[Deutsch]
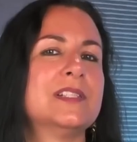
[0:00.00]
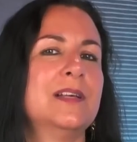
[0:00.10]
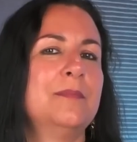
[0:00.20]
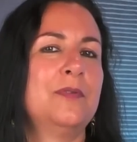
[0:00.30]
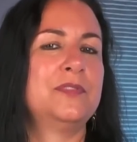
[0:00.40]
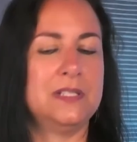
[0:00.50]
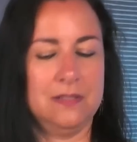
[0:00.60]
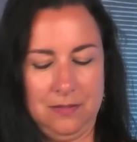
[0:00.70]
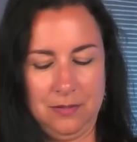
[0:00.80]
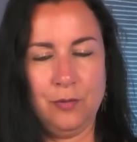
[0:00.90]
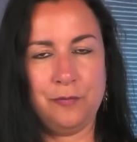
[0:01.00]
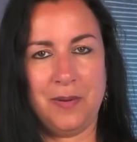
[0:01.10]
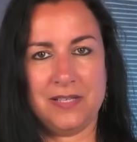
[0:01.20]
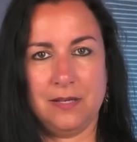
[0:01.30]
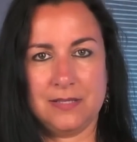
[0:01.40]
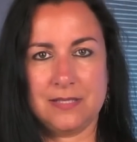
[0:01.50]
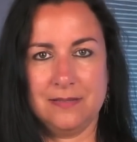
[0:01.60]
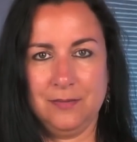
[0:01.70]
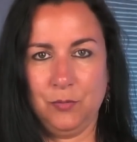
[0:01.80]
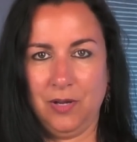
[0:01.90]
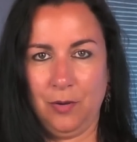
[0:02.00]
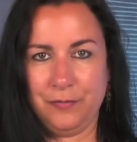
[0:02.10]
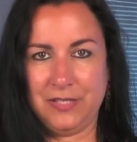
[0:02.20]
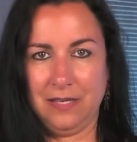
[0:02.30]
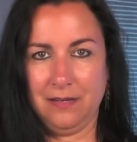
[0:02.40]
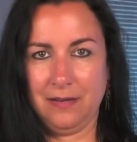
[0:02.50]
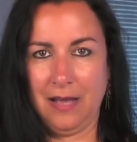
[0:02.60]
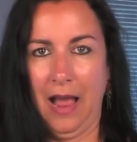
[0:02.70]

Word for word: zusammen auf diesen äh, Luftmatratzen oder auf den äh,